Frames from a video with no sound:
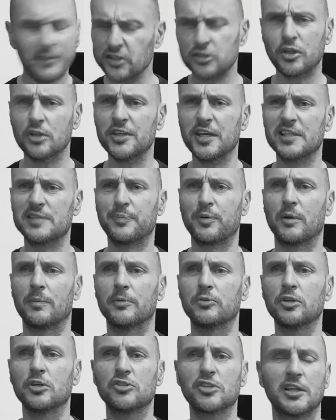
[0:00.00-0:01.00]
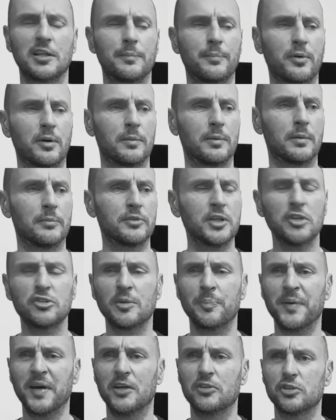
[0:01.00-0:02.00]
więc to nie jest problem. To jest żaden problem. Nie
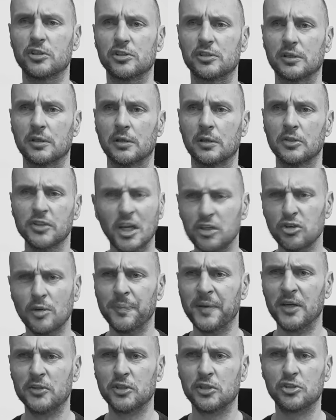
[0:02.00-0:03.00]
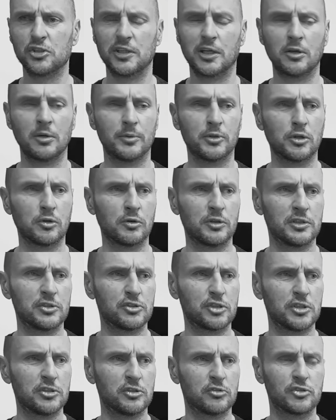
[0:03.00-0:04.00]
czepiajcie się. Nie czepiajcie się, że na Komodorku jest
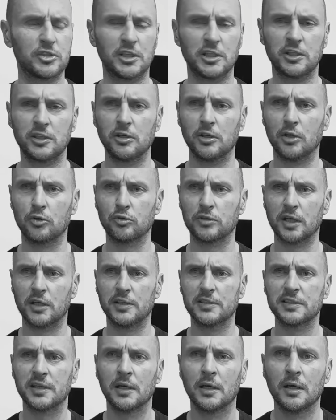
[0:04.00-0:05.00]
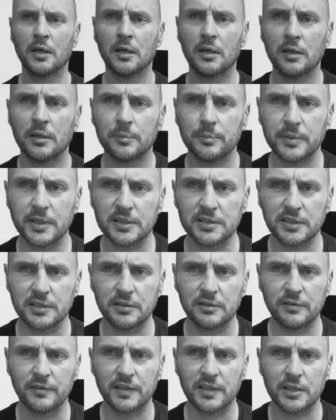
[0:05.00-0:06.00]
64 kilo, a tutaj jest
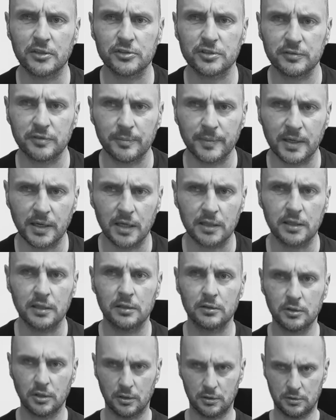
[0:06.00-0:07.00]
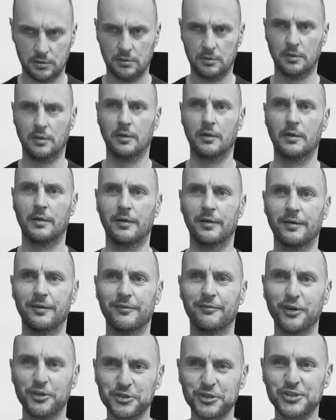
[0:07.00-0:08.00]
512 wymagane. No.
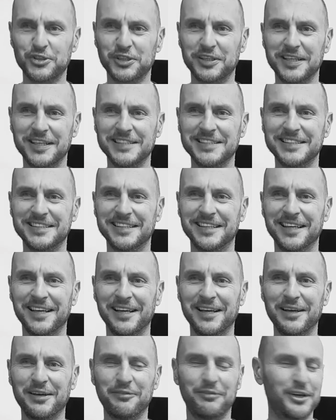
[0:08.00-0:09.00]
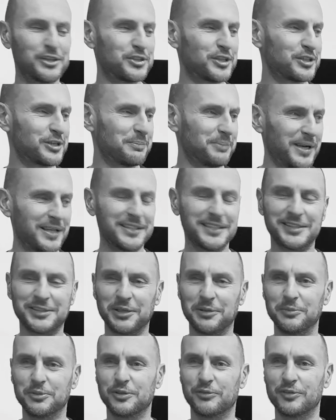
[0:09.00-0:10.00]
Ważne, że jest. Ważne, że plany
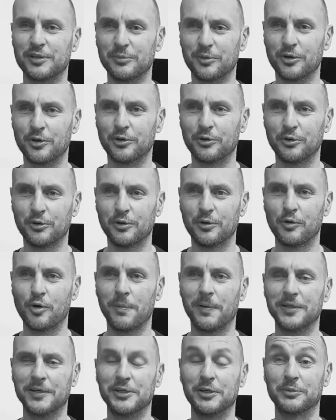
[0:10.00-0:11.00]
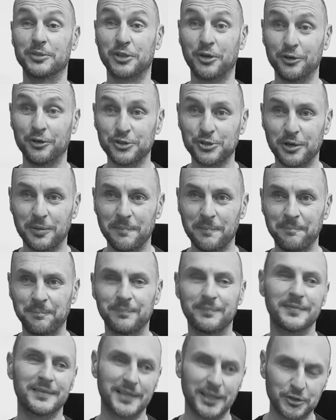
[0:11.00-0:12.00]
są, że w tym roku chłopaki ją skończą.
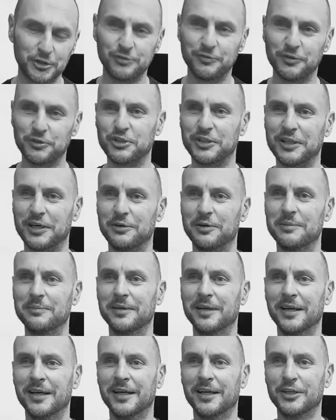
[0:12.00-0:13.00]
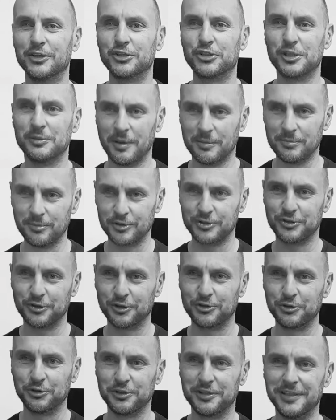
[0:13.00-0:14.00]
Tak gdzieś wyczytałem. Trzymam mocno
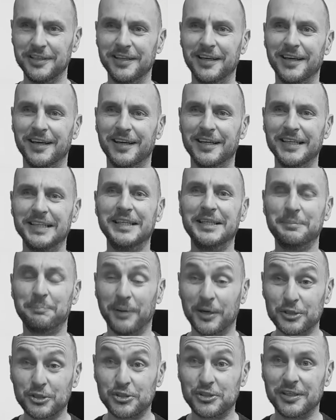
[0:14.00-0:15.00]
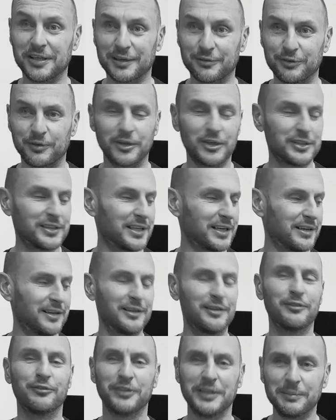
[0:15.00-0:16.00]
kciuki i patrzcie, jak
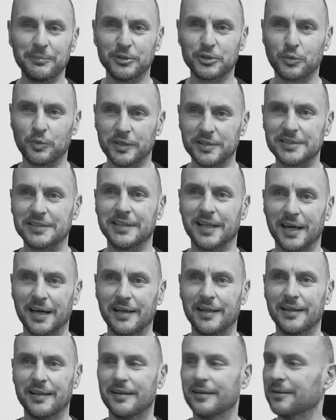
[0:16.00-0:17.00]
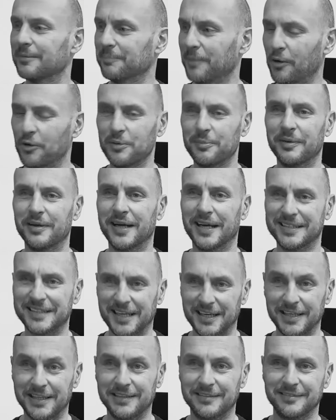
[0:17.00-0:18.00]
wygląda Flimbos Quest na małym
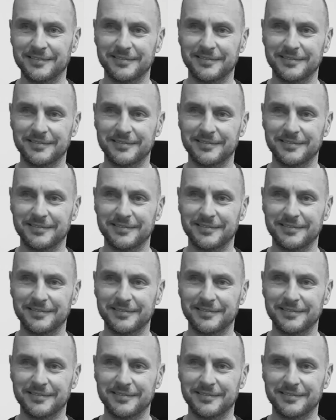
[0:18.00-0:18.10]
Atari.